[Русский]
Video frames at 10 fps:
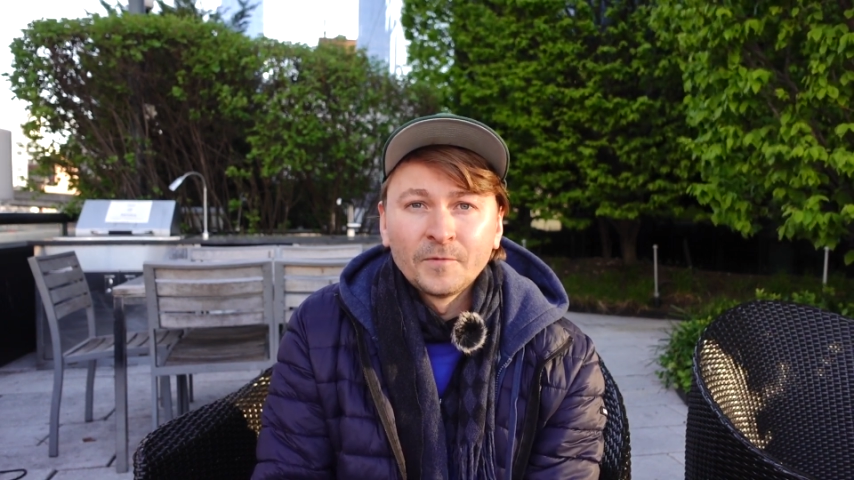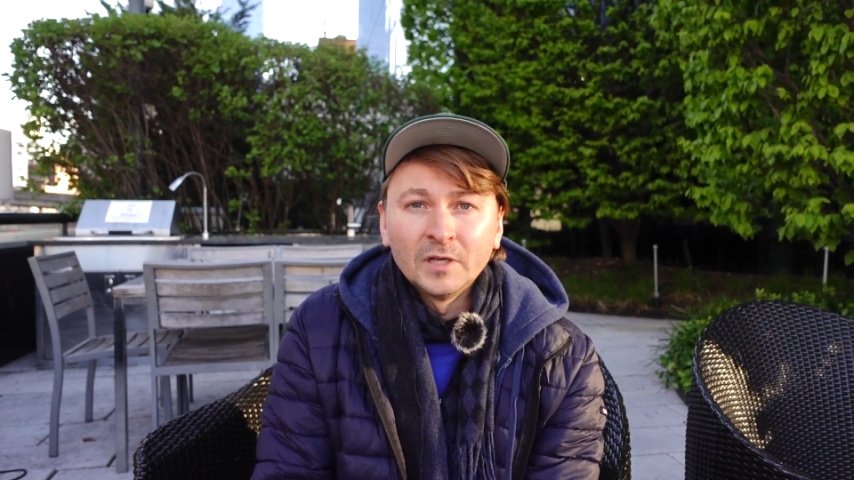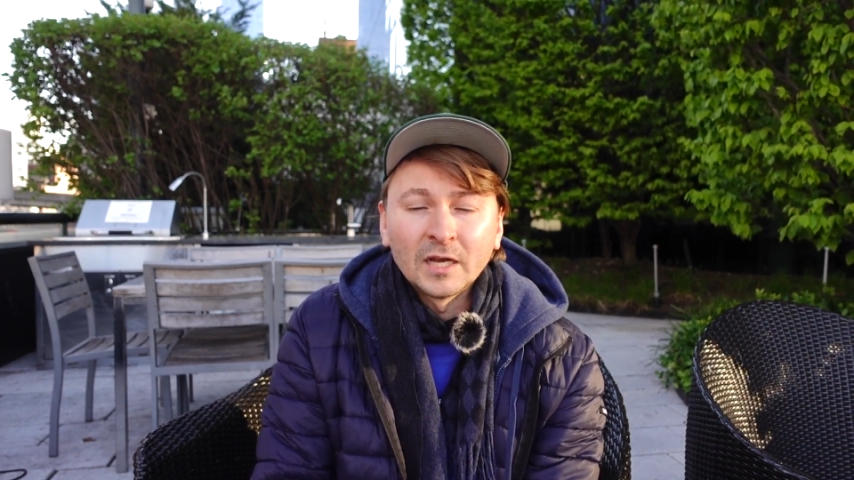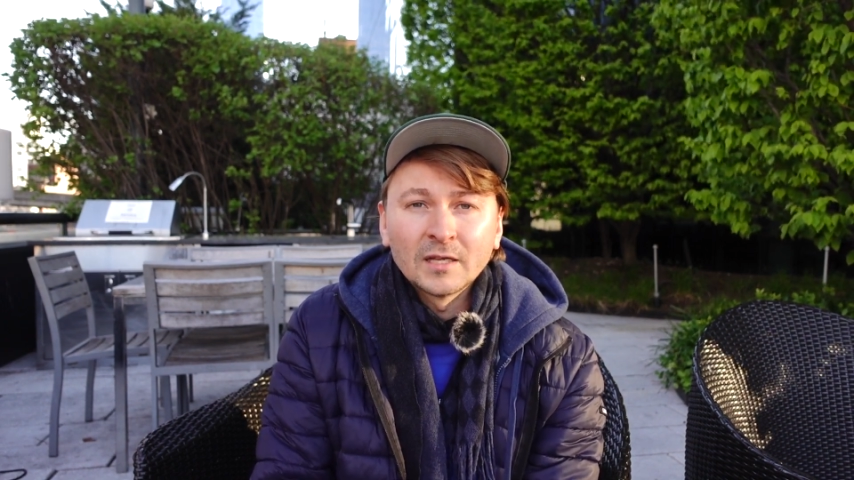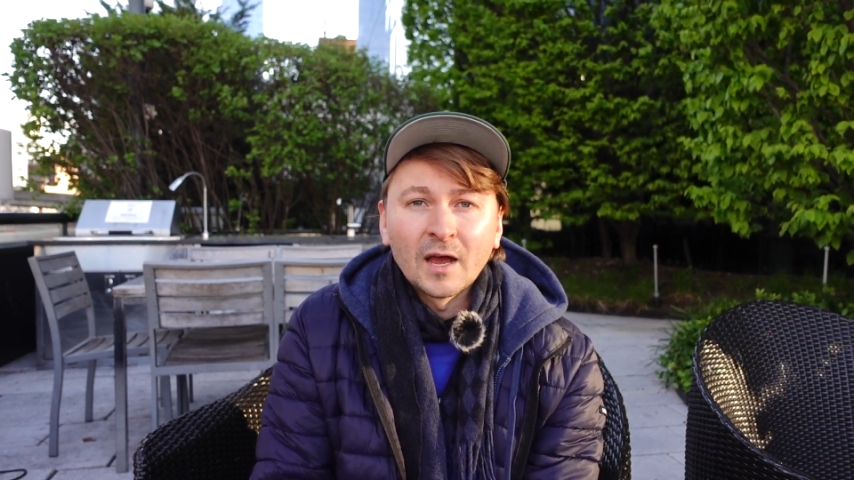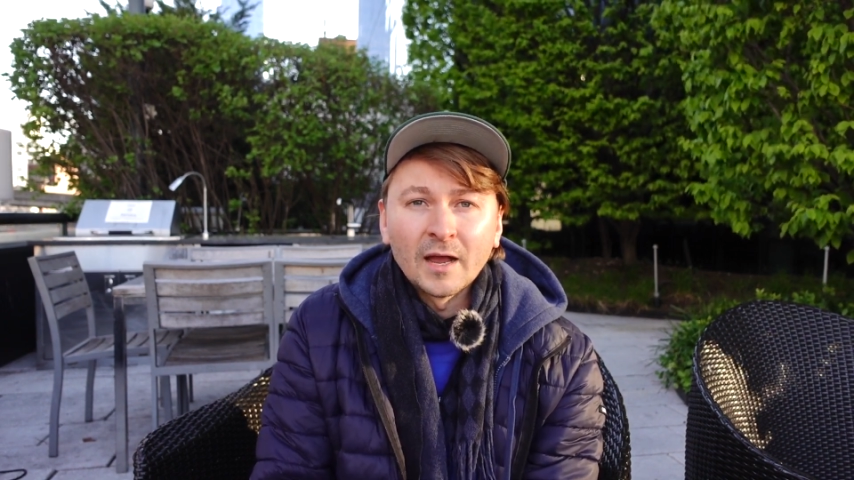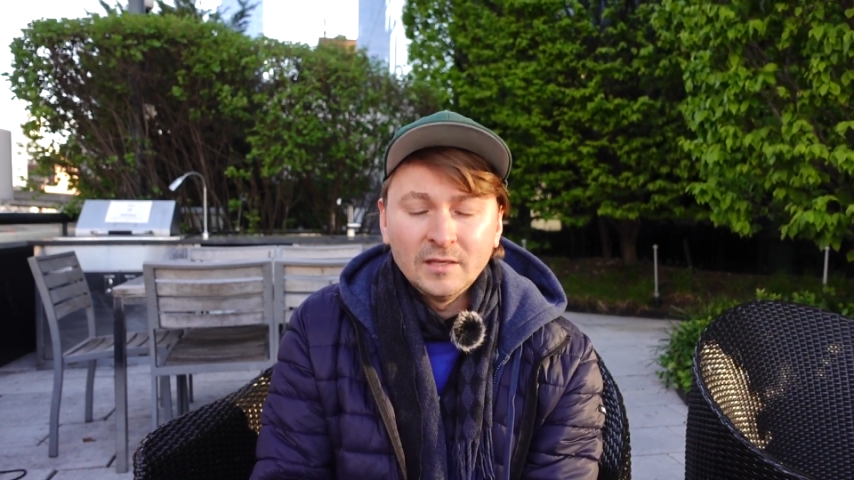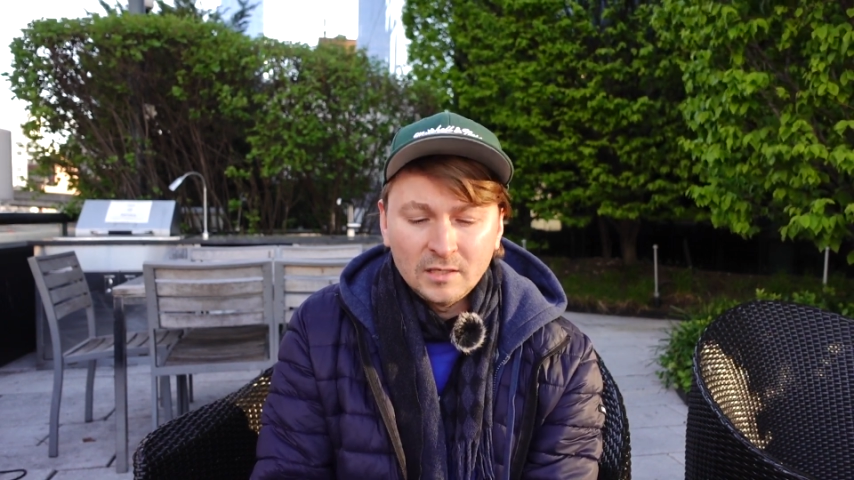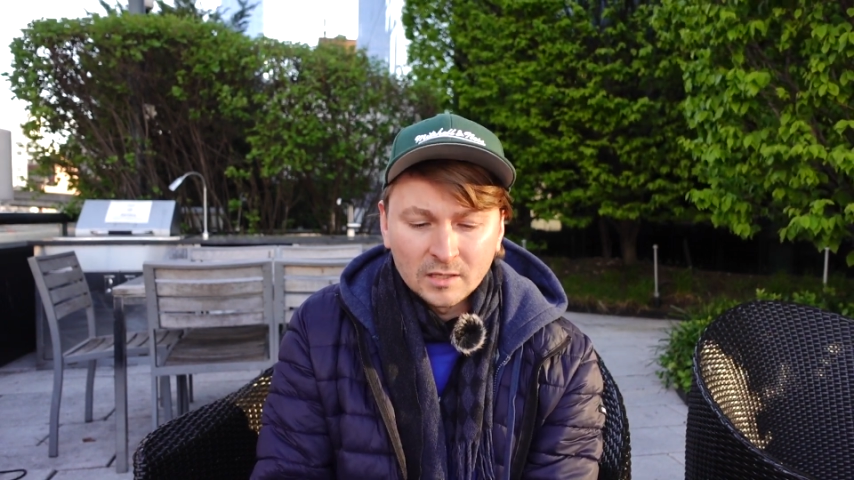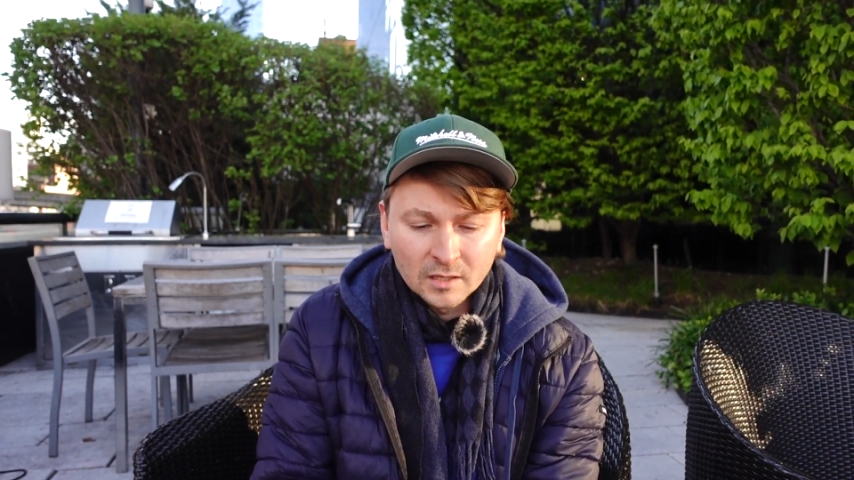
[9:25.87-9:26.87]
и когда
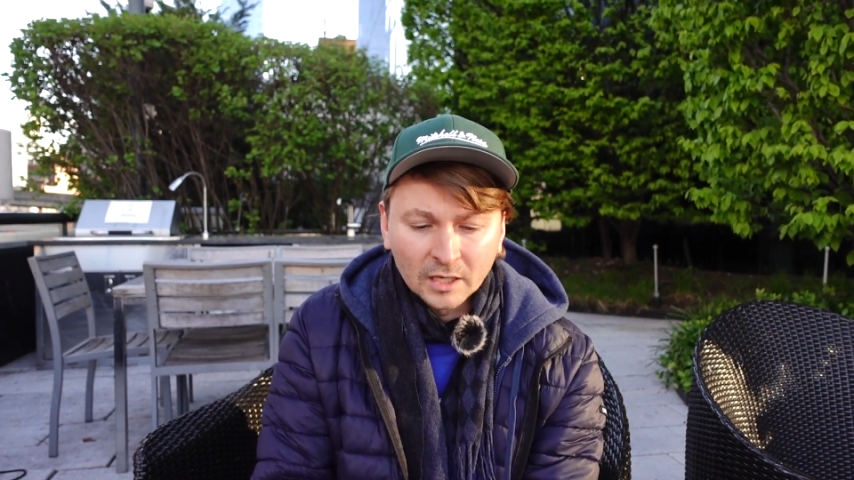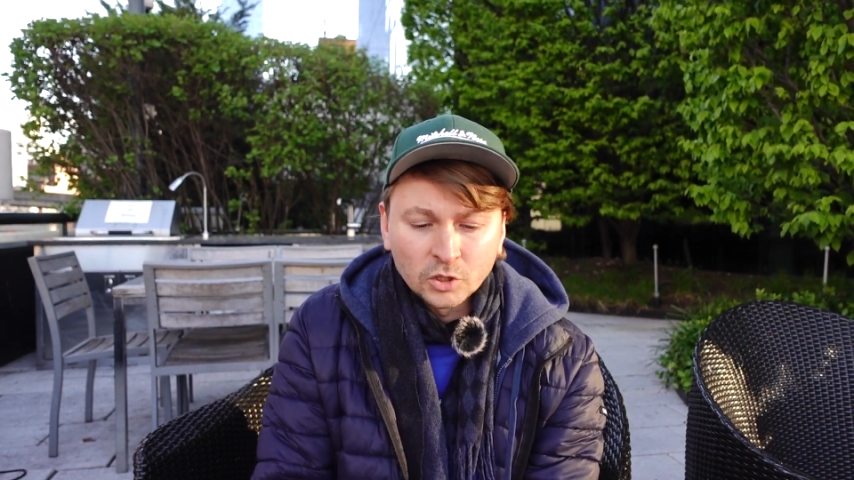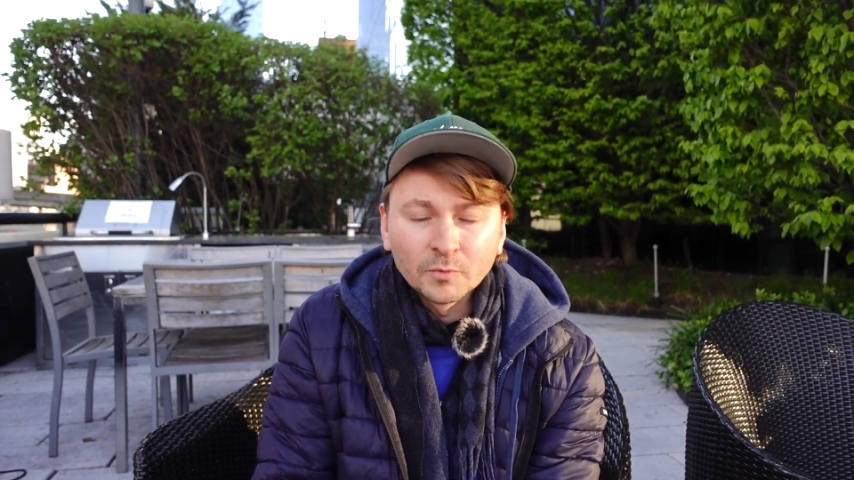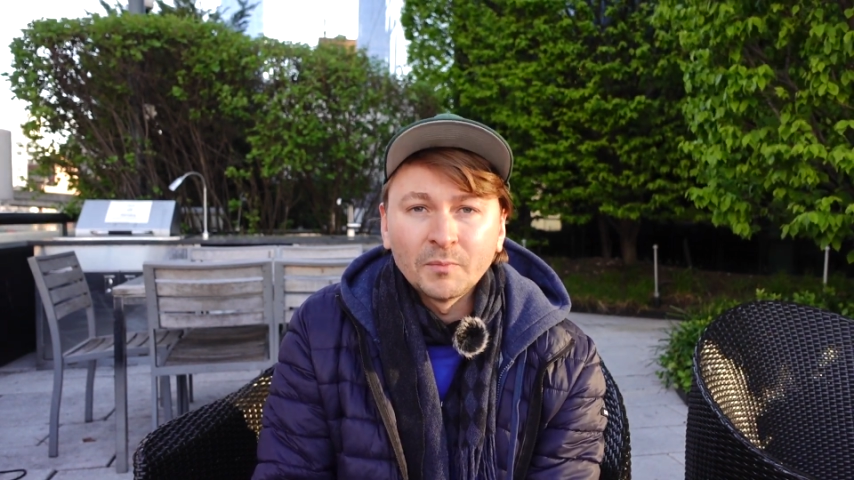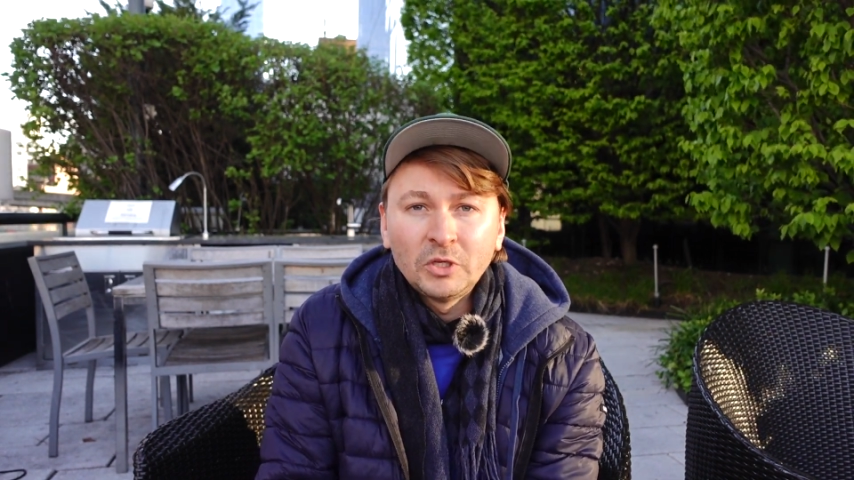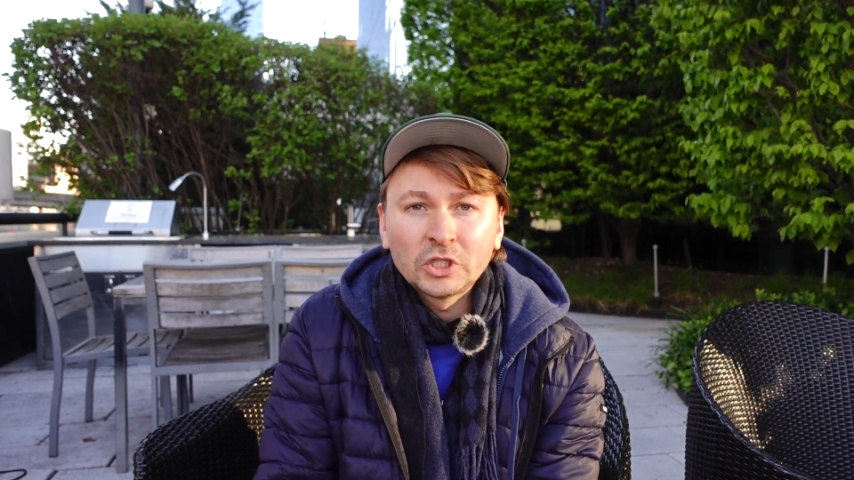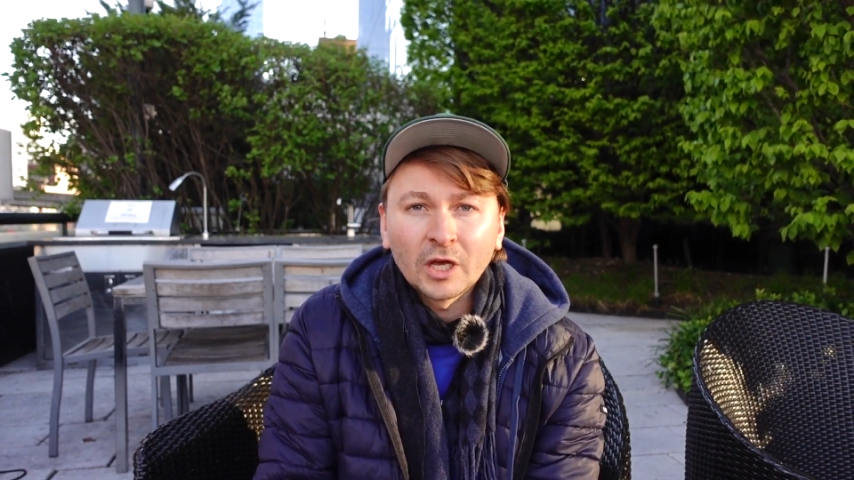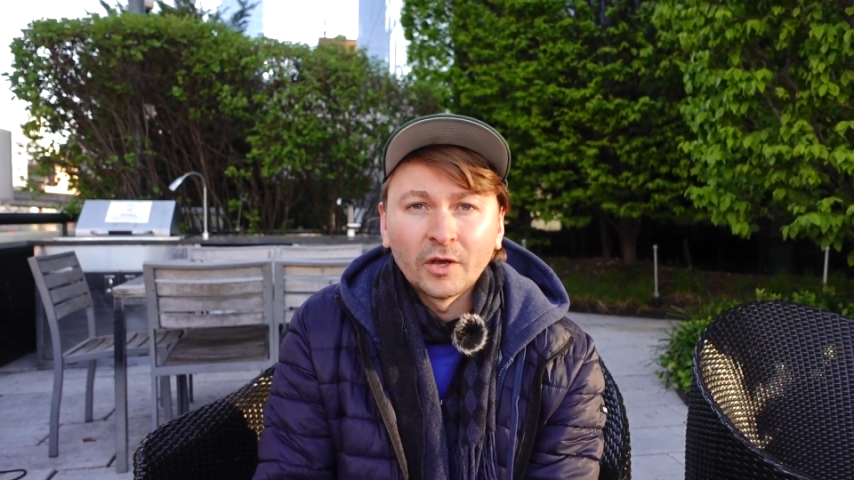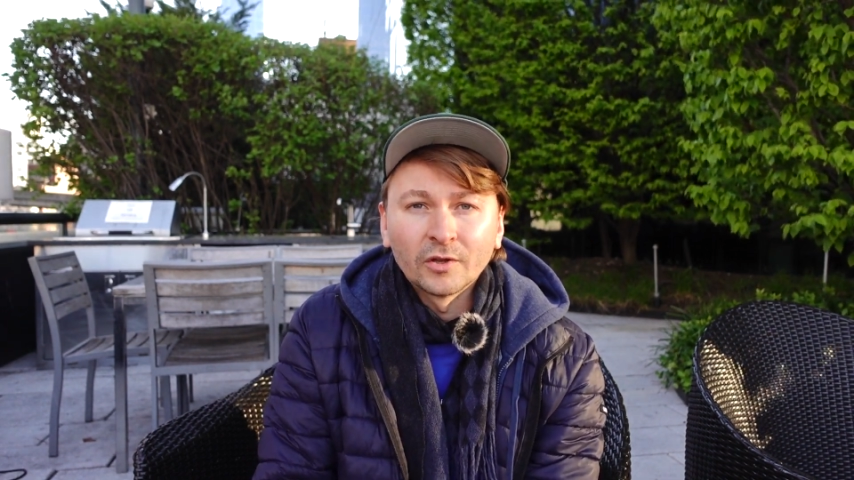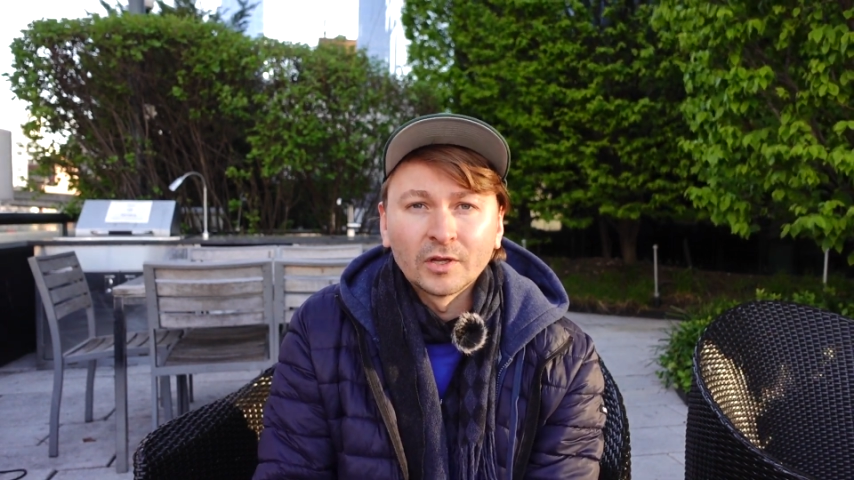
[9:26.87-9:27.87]
они о чем-то
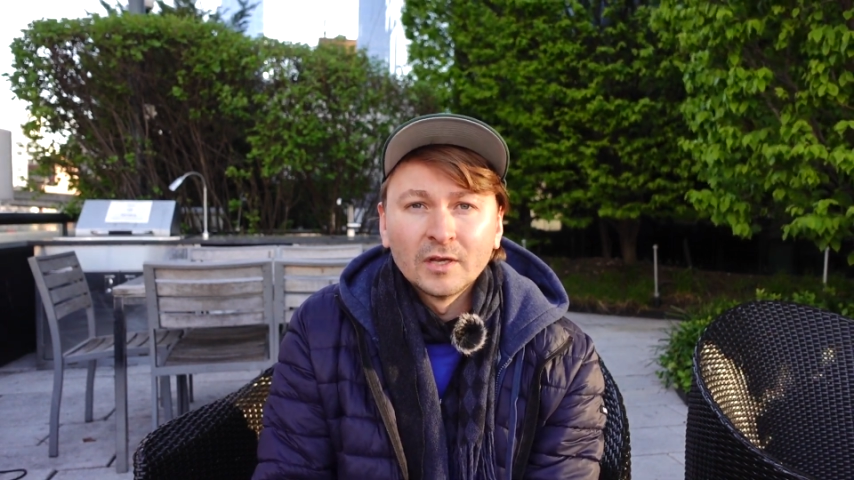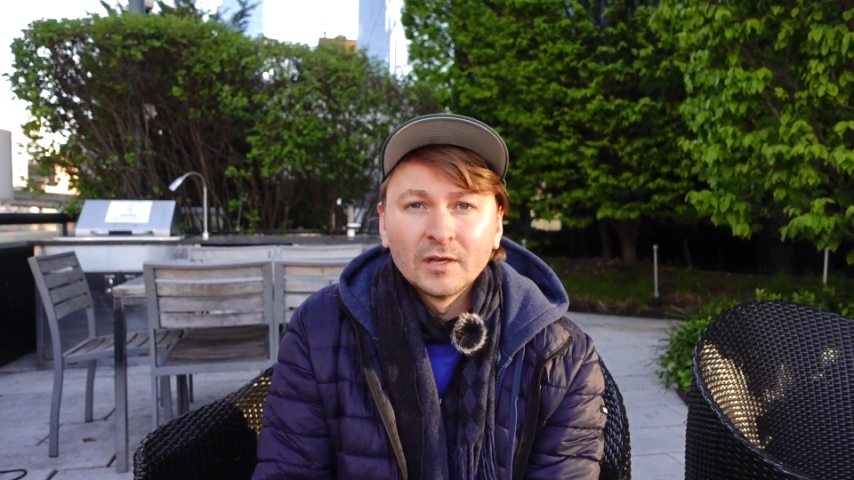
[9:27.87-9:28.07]
мечтают,